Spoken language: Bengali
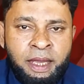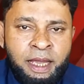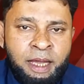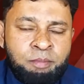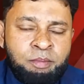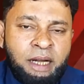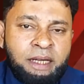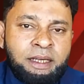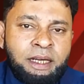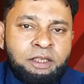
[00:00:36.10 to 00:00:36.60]

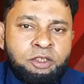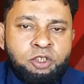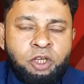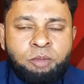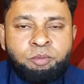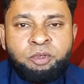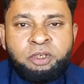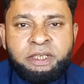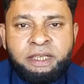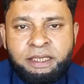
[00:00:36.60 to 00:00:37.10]
ইমরান খান
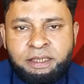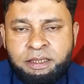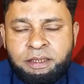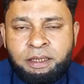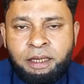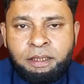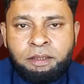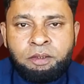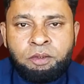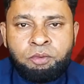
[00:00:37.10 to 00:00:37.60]
জন্ম
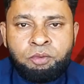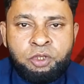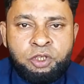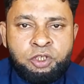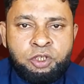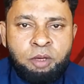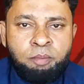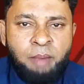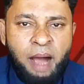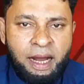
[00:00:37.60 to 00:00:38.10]
নিয়েছিলেন
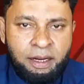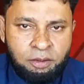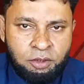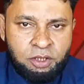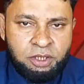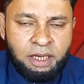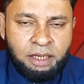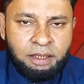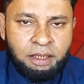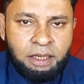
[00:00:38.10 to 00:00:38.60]
উনিশশো
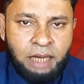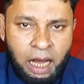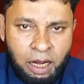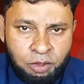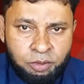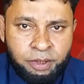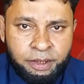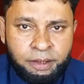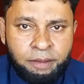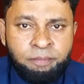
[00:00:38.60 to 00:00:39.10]
সালে
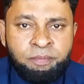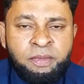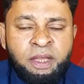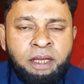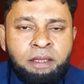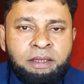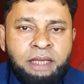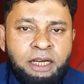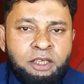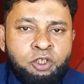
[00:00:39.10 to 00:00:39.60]
লাহোরে
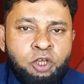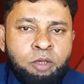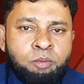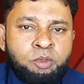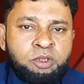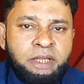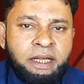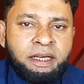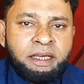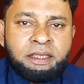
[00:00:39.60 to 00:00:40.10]
তার জন্ম
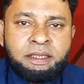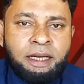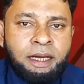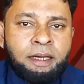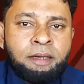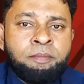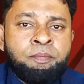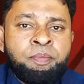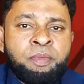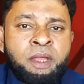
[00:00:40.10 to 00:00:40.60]
তারিখটা
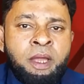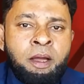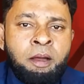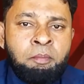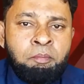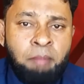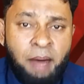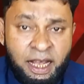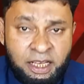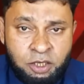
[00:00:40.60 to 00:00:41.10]

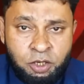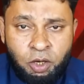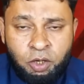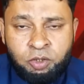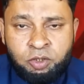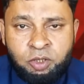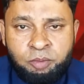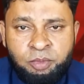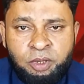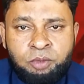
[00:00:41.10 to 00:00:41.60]
পাঁচ
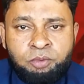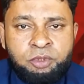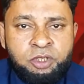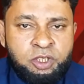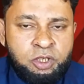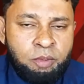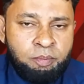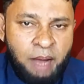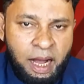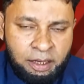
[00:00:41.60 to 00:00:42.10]
অক্টোবর
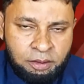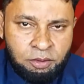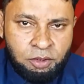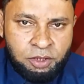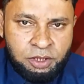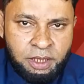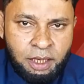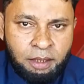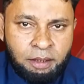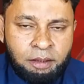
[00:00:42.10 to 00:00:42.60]
উনিশশো
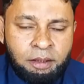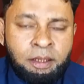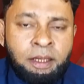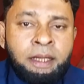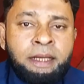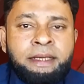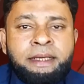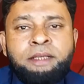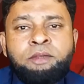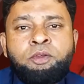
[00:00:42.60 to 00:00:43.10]
সাল
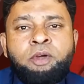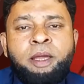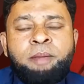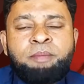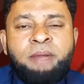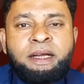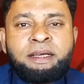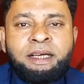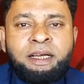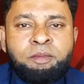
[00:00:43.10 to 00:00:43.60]
কিন্তু
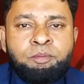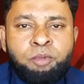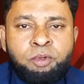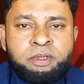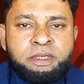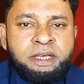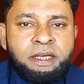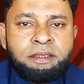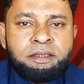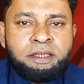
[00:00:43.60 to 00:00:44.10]
ইমরান খান
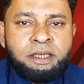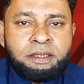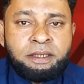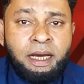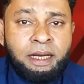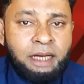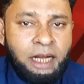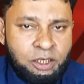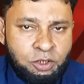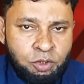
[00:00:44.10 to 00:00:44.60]
বলছেন যে
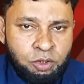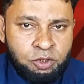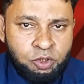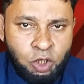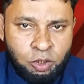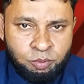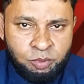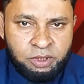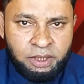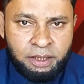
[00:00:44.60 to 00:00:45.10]
তার আসল
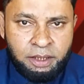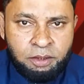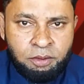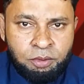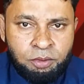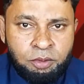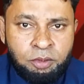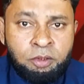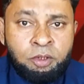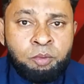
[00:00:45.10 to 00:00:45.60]
জন্ম তারিখ
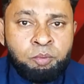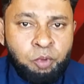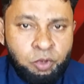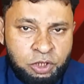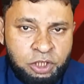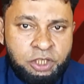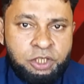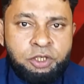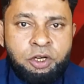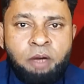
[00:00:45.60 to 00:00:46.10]
হলো
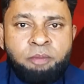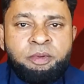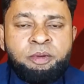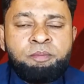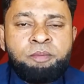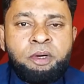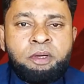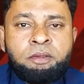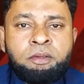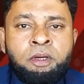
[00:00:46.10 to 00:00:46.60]
পঁচিশ
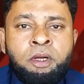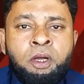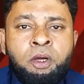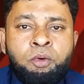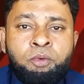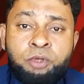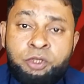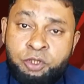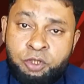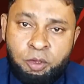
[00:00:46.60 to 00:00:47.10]
নভেম্বর
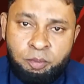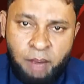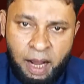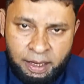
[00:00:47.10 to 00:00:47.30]
উনিশশো